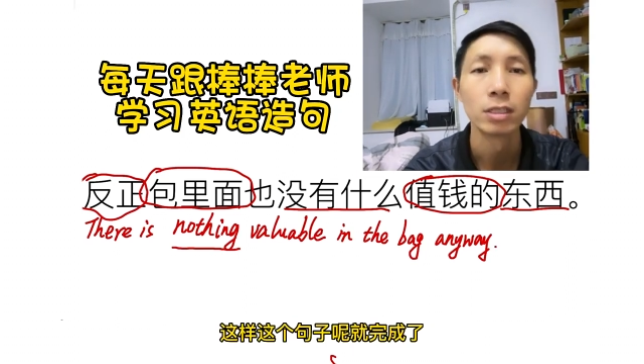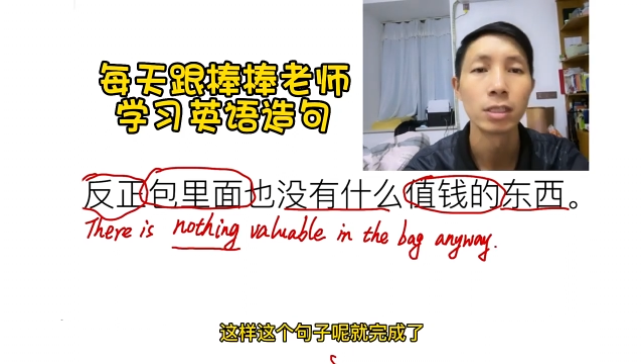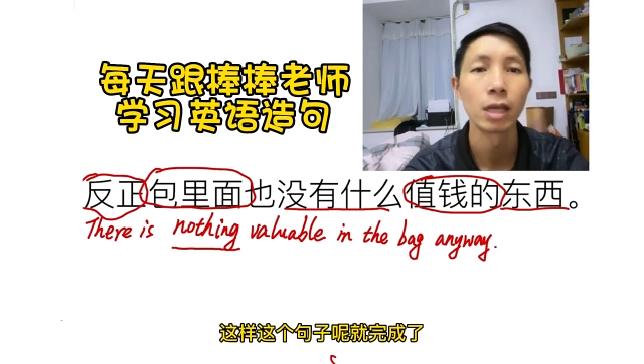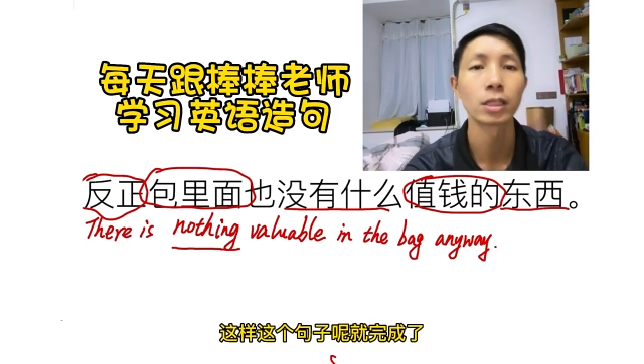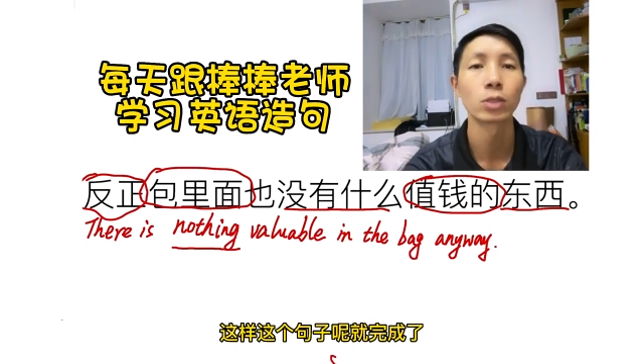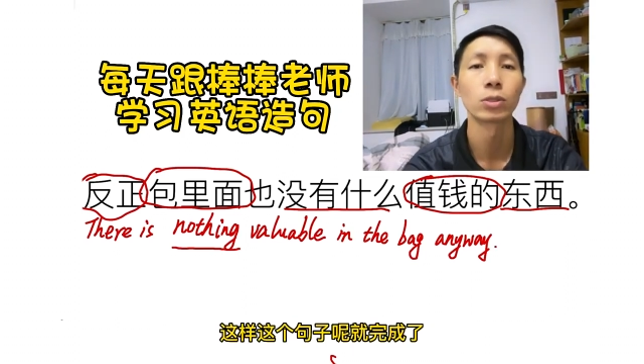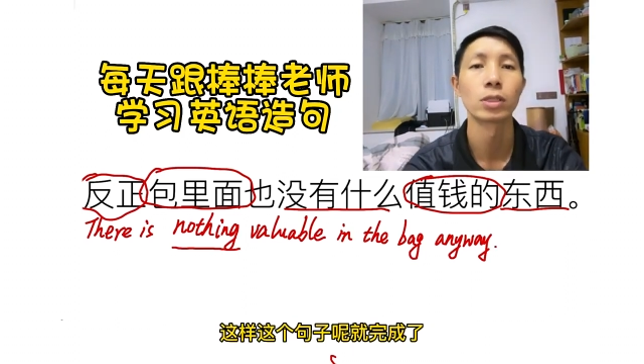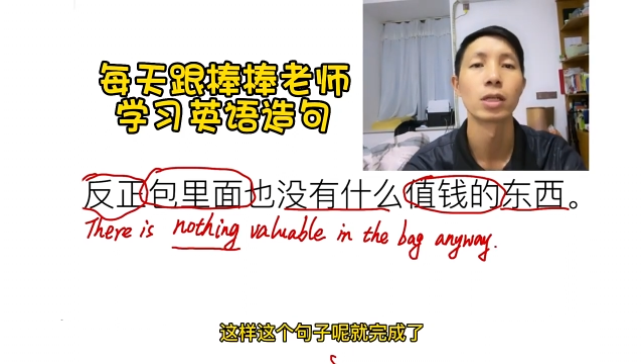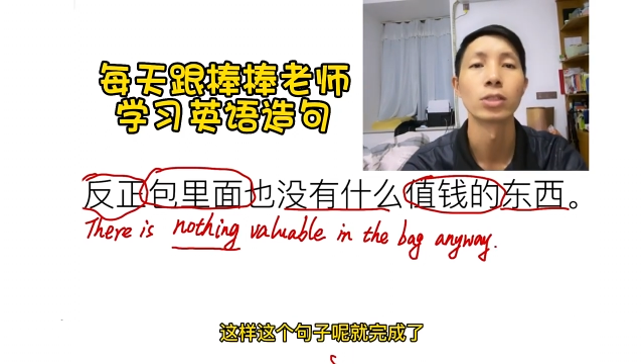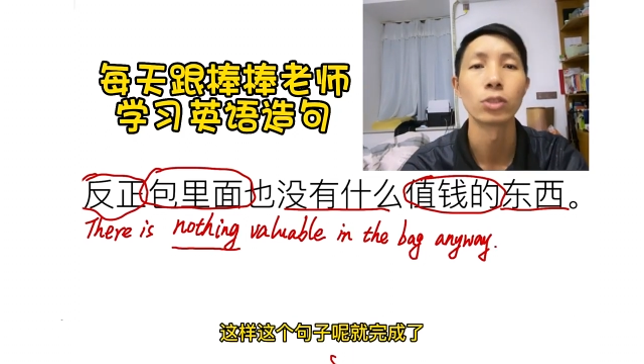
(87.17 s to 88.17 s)
这样这个句子
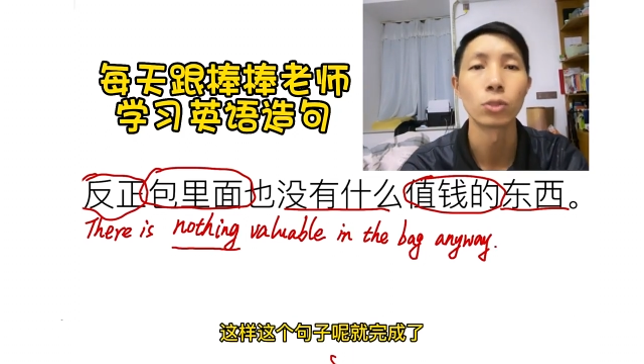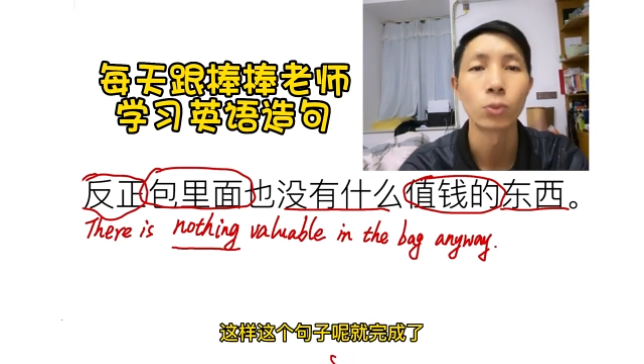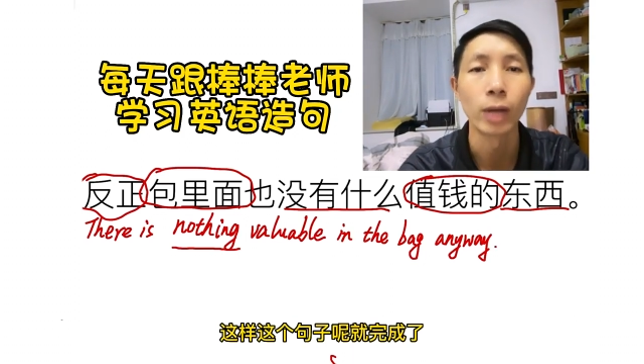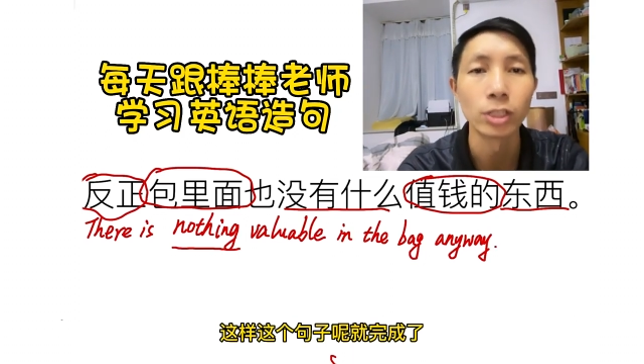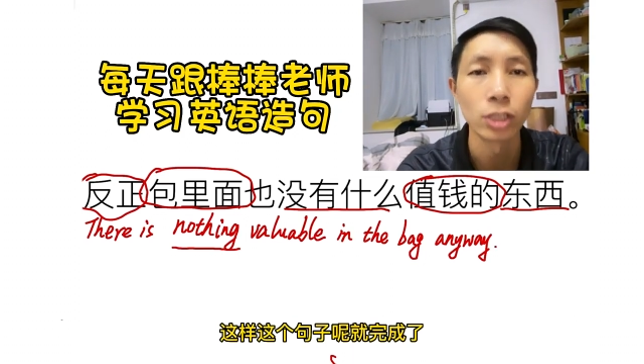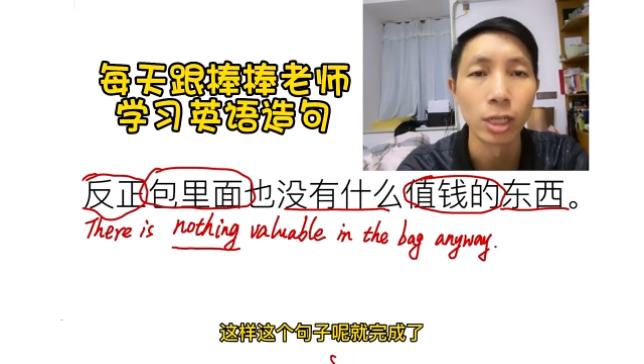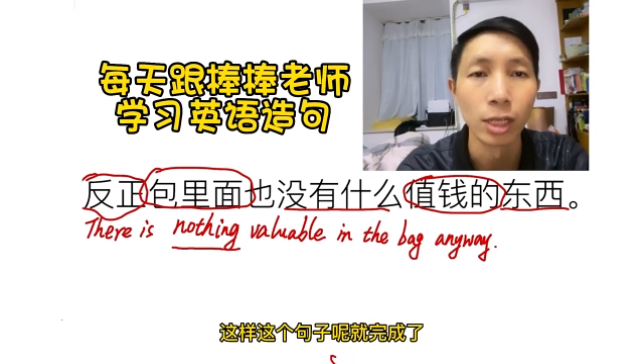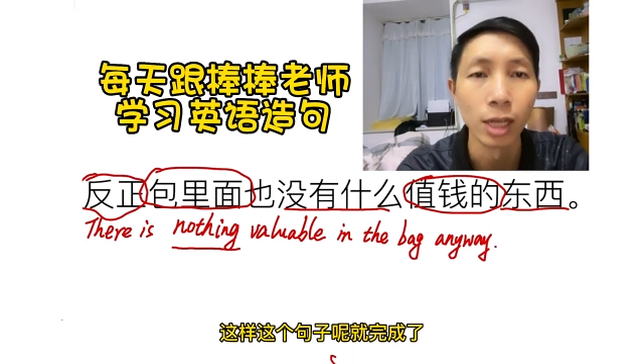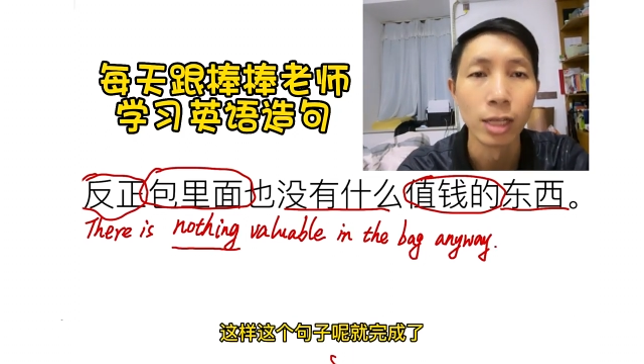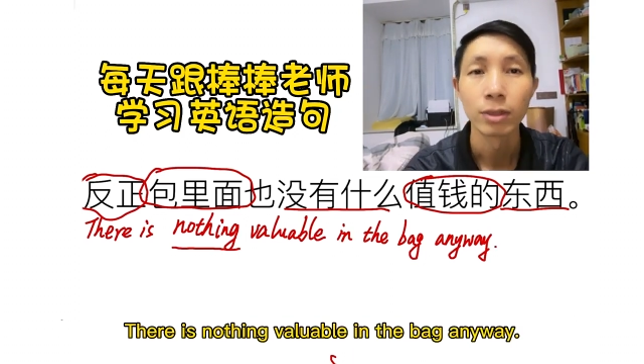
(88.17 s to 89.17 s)
呢就完成了。